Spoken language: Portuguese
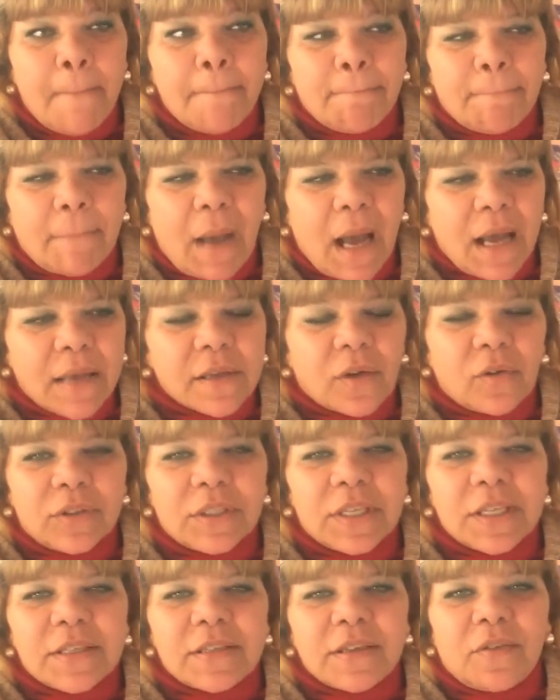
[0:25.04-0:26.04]
Mas
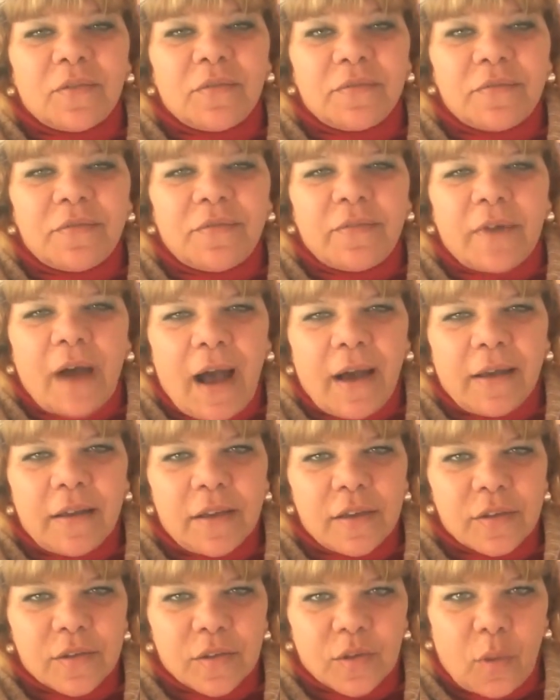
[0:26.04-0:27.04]
aconteceram
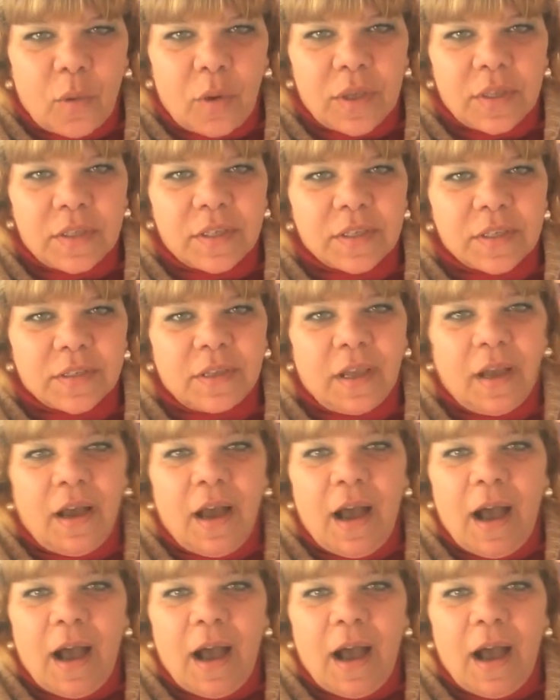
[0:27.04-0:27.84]
várias coisas.